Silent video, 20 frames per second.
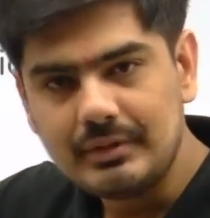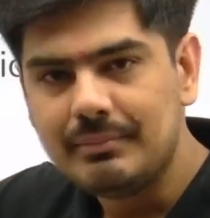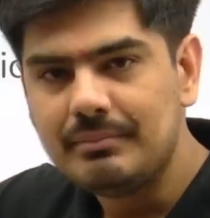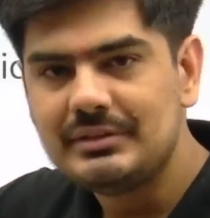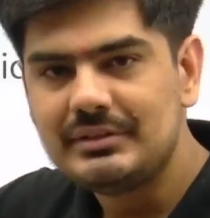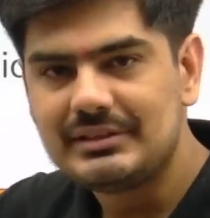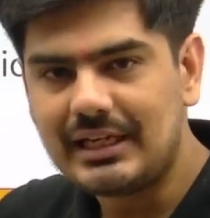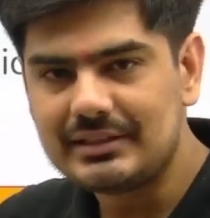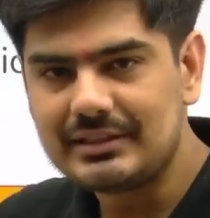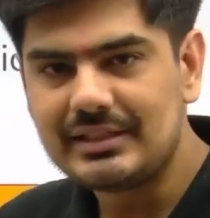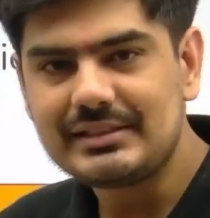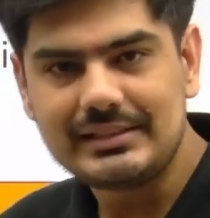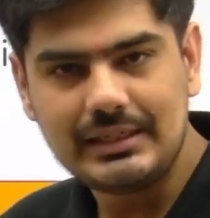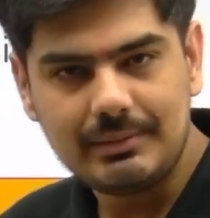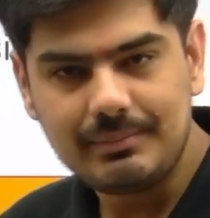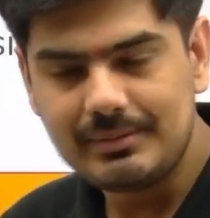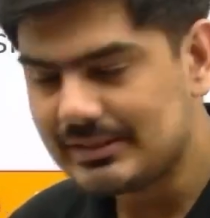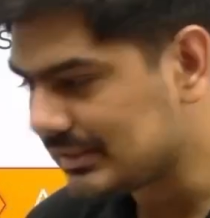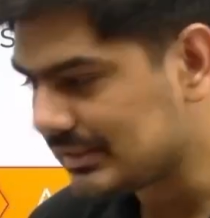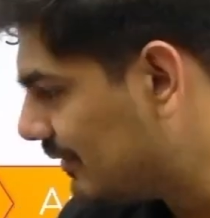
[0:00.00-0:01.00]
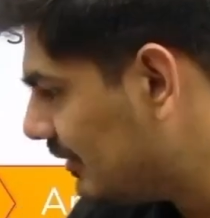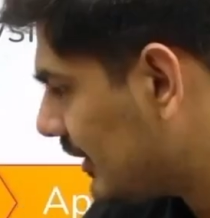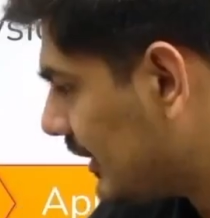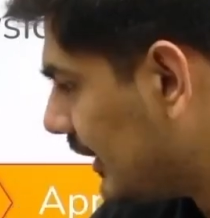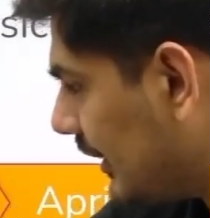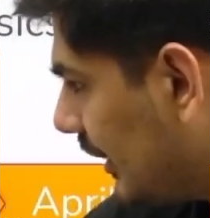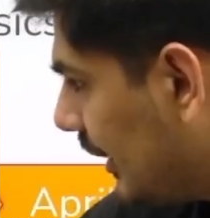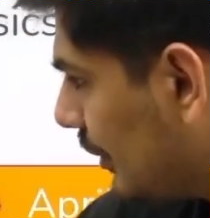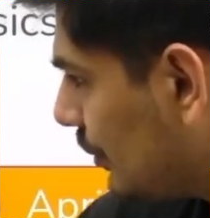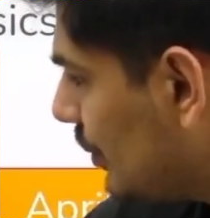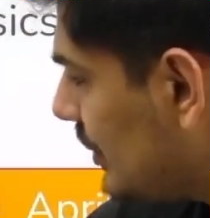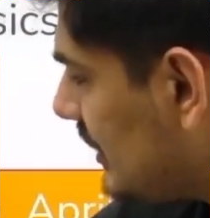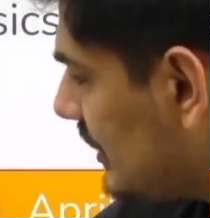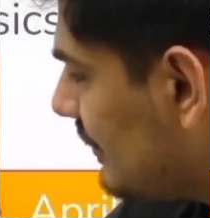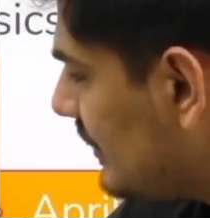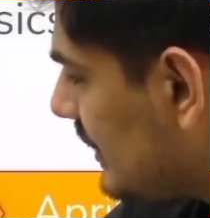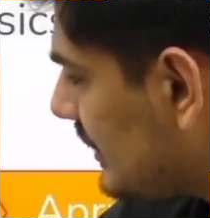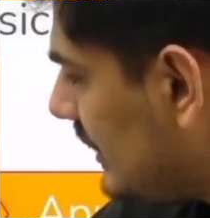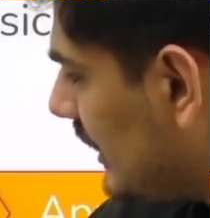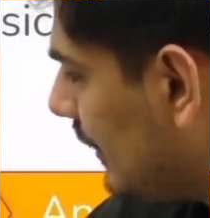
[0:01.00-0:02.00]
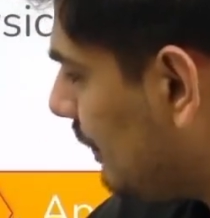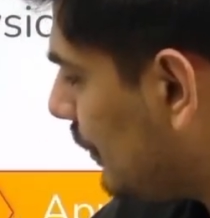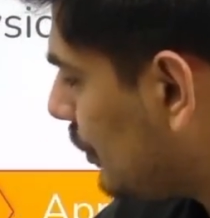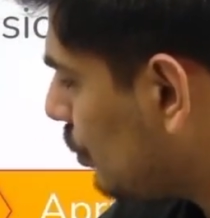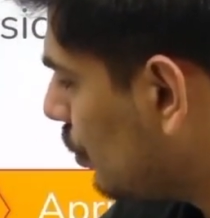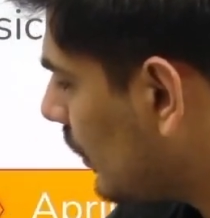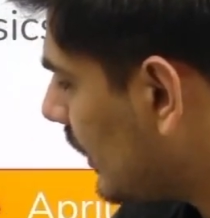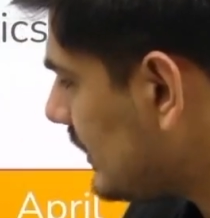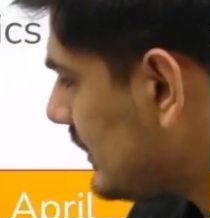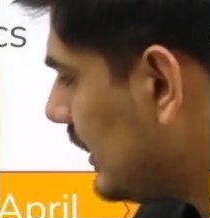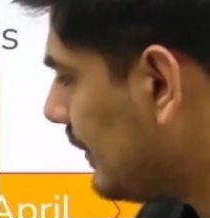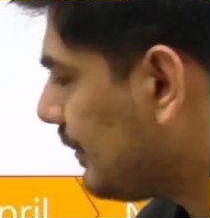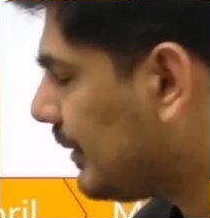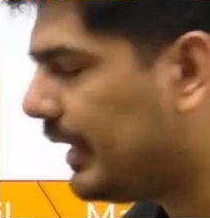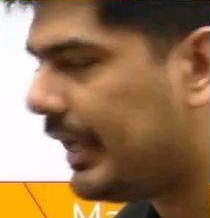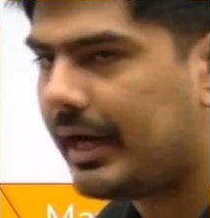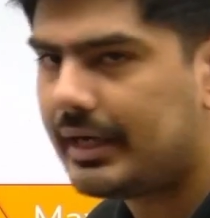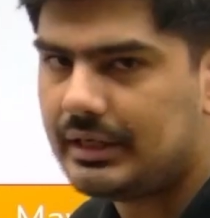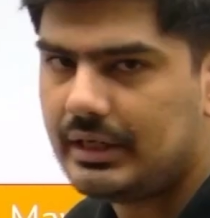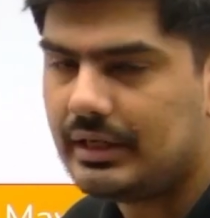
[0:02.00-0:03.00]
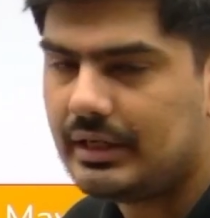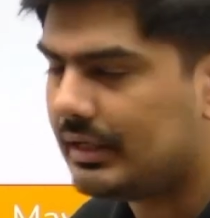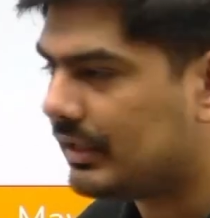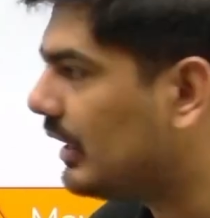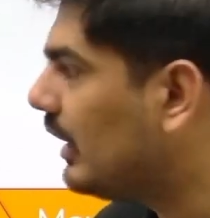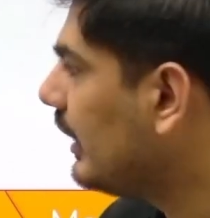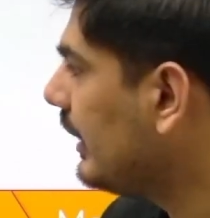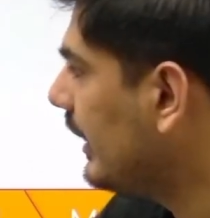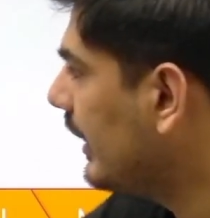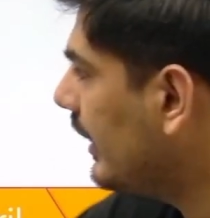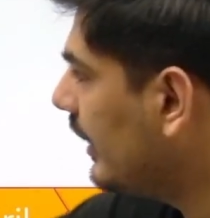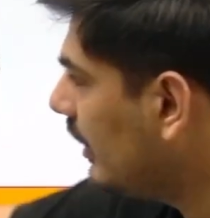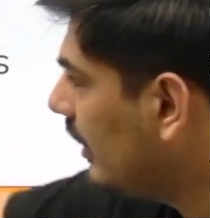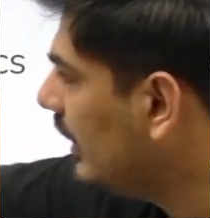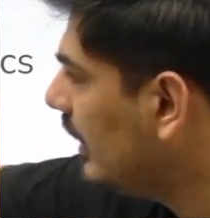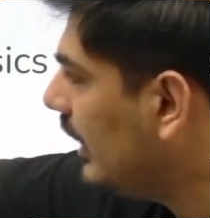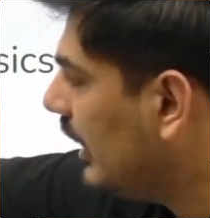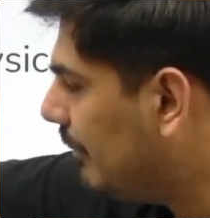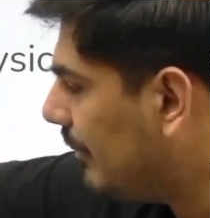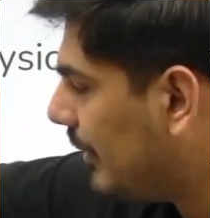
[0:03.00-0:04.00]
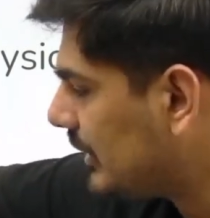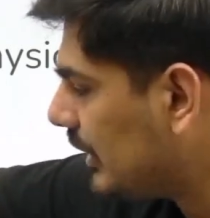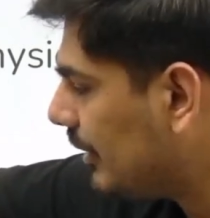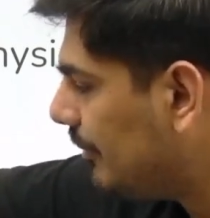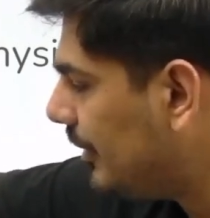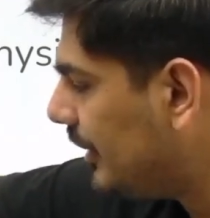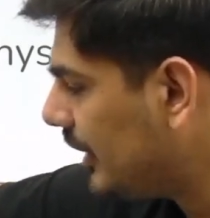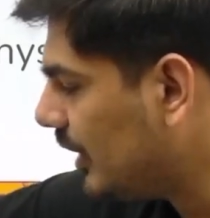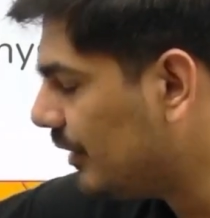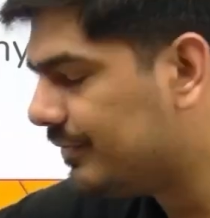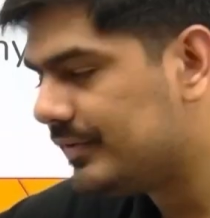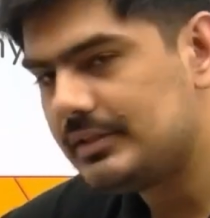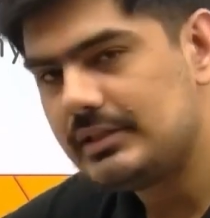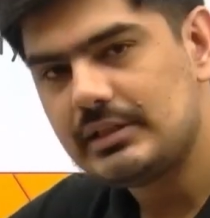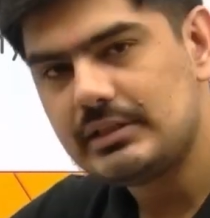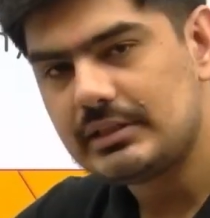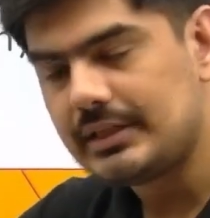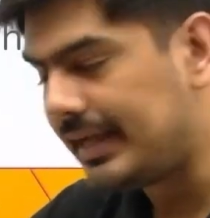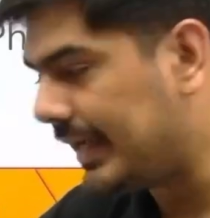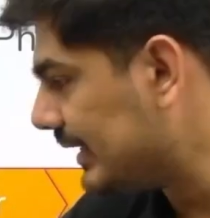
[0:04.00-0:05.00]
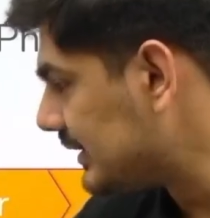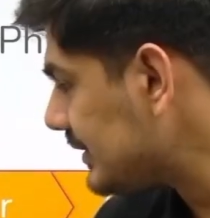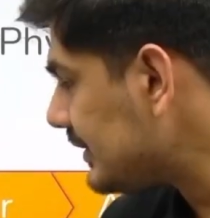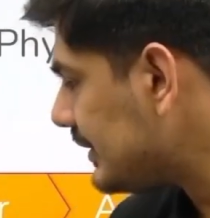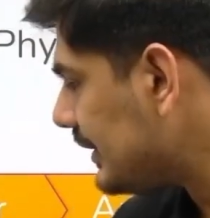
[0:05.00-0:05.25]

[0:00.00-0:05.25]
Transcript: ज्यादा सिलेबस कवर करना है तो इसी वजह से यहाँ पर थोड़ा सा आपका हेक्टिक रखा गया है मैथामेटिकल फिजिक्स एस